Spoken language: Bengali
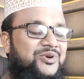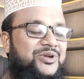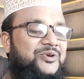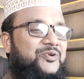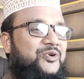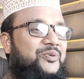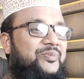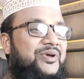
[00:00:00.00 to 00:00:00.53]

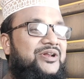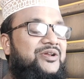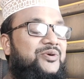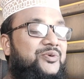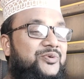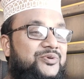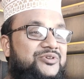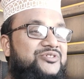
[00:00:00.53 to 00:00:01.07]
মনে করবেন
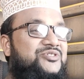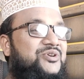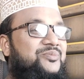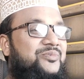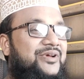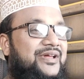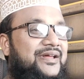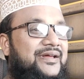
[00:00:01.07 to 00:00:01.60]
ওই
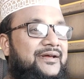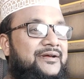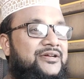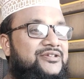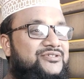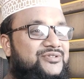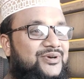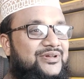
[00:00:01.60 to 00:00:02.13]
সময়ে
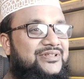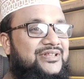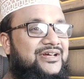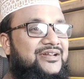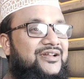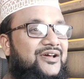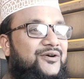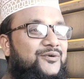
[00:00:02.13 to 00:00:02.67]

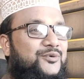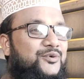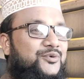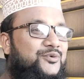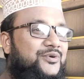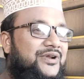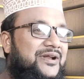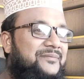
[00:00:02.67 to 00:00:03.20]
শয়তান
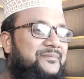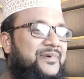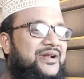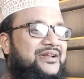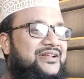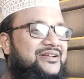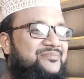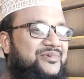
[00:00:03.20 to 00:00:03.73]
কুকুরের
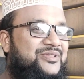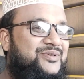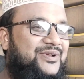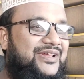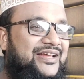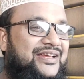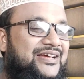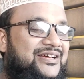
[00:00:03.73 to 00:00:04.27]
পেটের
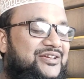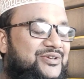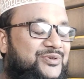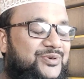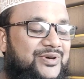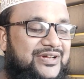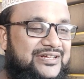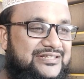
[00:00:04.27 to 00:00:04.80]
ভিতরে
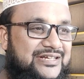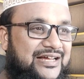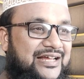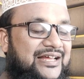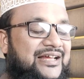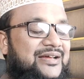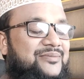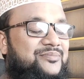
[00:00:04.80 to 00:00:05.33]
ঢুকে
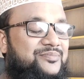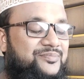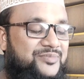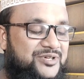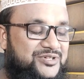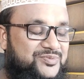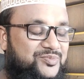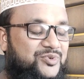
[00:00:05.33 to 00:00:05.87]
যায়
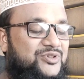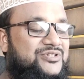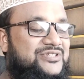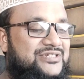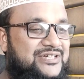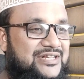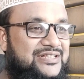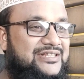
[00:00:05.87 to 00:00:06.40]

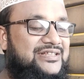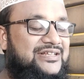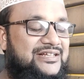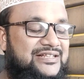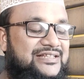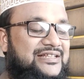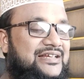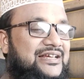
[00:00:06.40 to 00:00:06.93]
পশ্চাৎ দিক